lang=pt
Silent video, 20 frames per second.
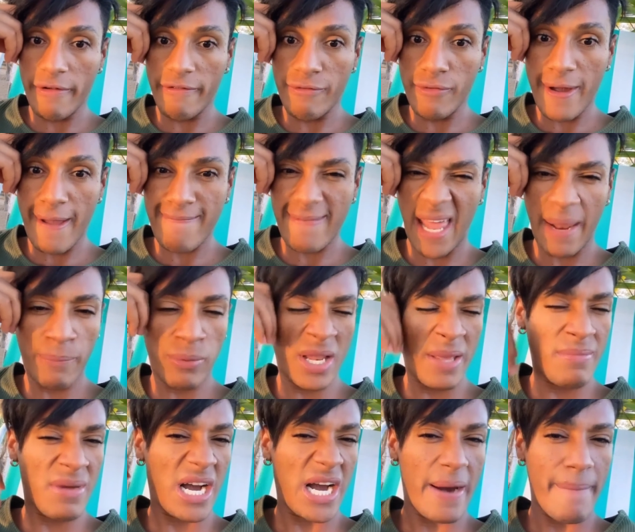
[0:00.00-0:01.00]
foguetada, pulei
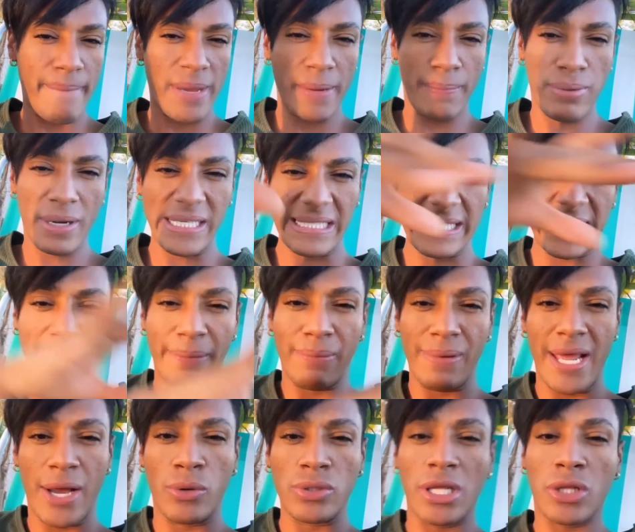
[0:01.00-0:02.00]
mancambeira, pulei cerco,
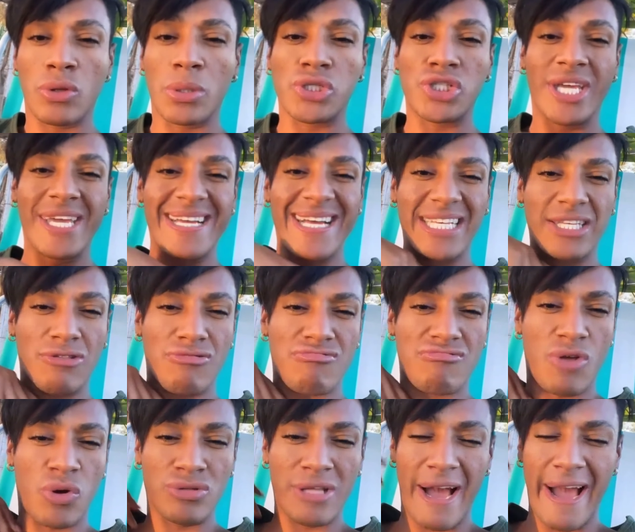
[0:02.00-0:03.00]
pulei agora tudo, cheguei em casa
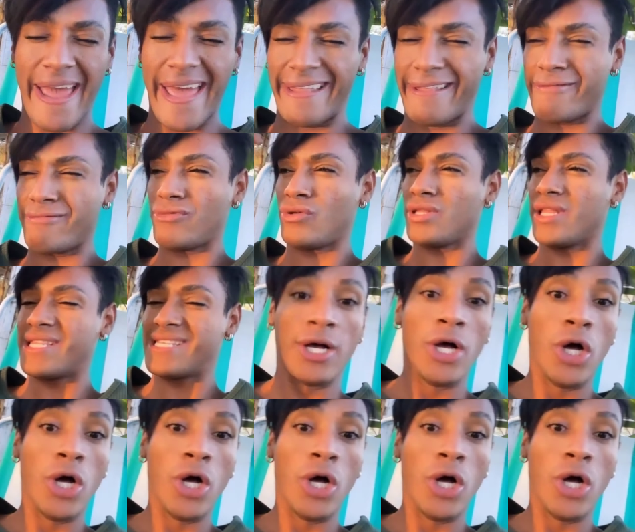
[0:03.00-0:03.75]
toda, toda, toda,